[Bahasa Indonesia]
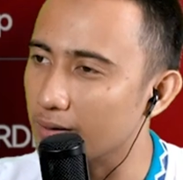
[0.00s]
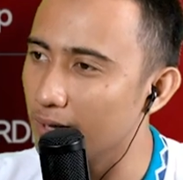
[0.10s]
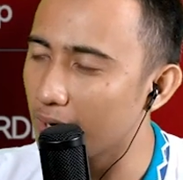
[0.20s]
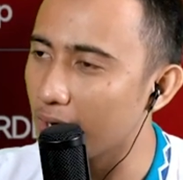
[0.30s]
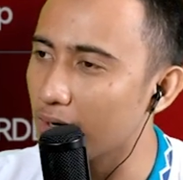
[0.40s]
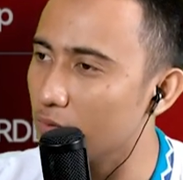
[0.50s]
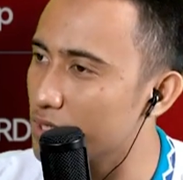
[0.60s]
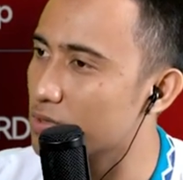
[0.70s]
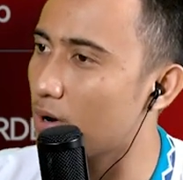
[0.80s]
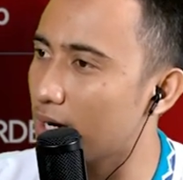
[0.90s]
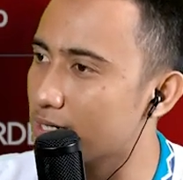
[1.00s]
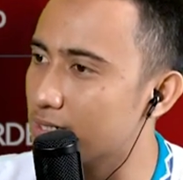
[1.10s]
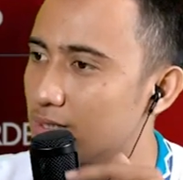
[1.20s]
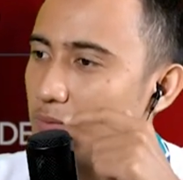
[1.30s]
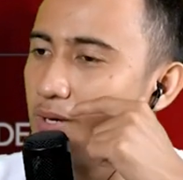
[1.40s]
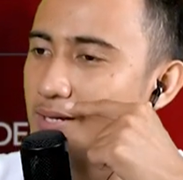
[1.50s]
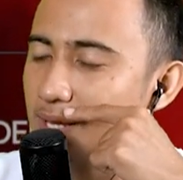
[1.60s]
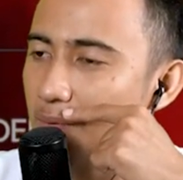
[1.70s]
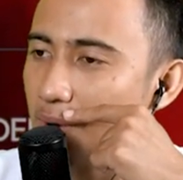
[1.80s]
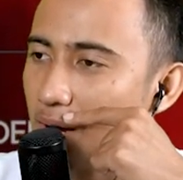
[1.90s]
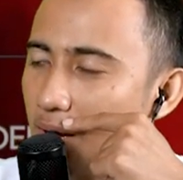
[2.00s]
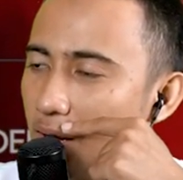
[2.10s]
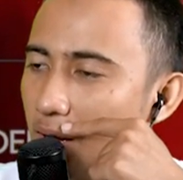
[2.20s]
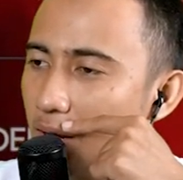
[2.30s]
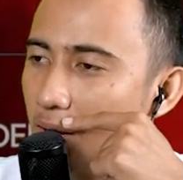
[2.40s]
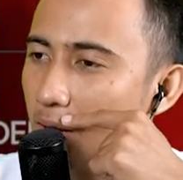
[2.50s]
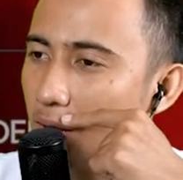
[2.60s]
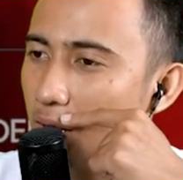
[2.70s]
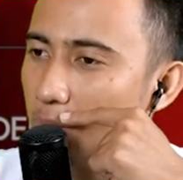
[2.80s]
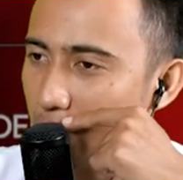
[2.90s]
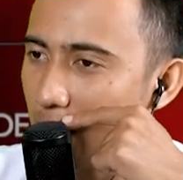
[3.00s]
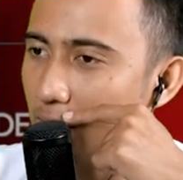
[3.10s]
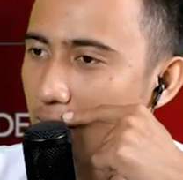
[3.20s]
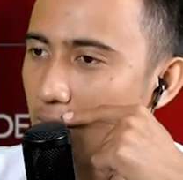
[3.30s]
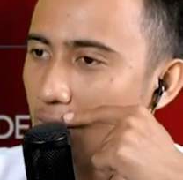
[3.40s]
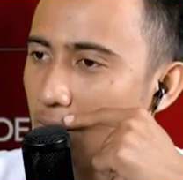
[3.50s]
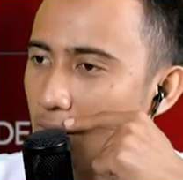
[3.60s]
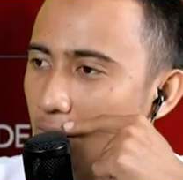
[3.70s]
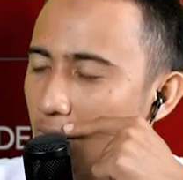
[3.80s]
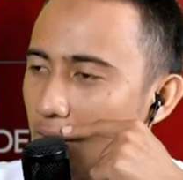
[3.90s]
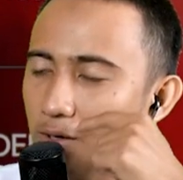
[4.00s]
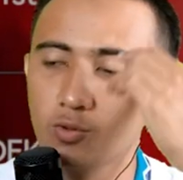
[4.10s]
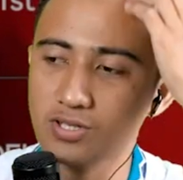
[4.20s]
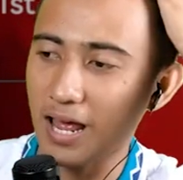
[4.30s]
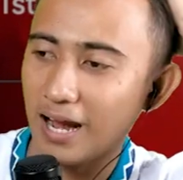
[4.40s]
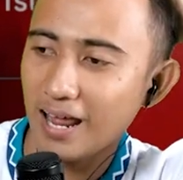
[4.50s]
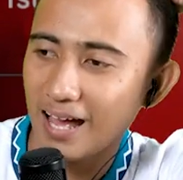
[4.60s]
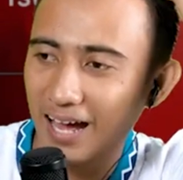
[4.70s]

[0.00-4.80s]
dengan Luis Suarez di tim yang sama. Benar. Aduh salah,